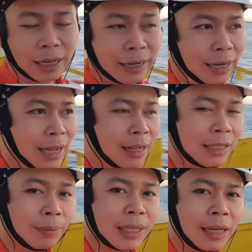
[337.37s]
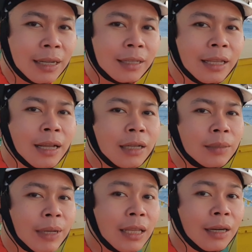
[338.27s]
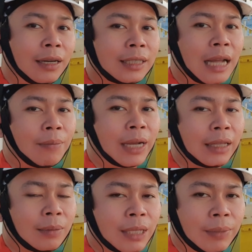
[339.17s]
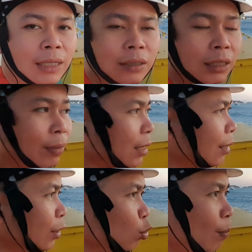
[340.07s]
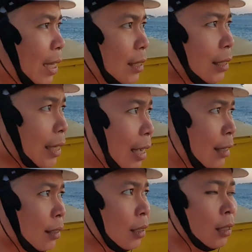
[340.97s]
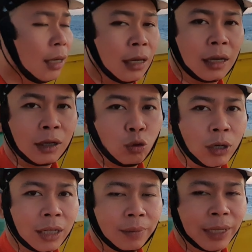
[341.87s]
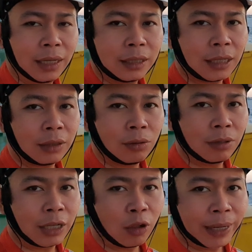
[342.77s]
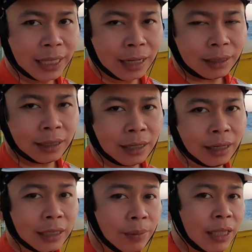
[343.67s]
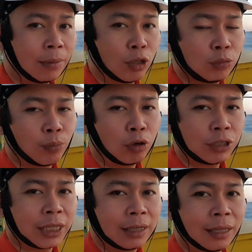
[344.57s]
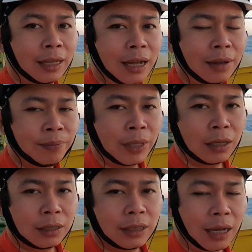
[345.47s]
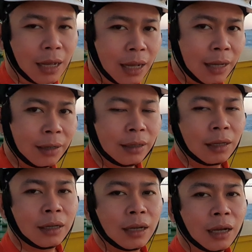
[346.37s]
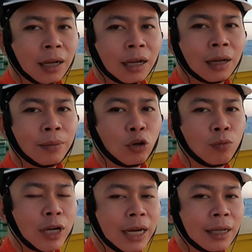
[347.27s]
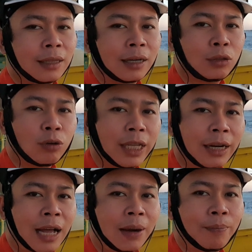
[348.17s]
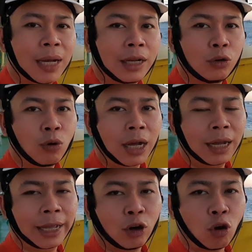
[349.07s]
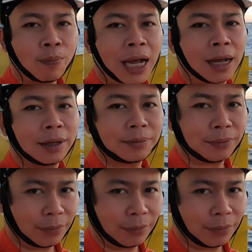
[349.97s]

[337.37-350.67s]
dan ini adalah jembatan yang ketiga. Jembatan ini sama ya teman-teman. Jembatan itu panjangnya uh, kurang lebih satu km dan ini jembatan Bosporus yang ketiga yang uh, menghubungkan antara Turki dan benua Eropa.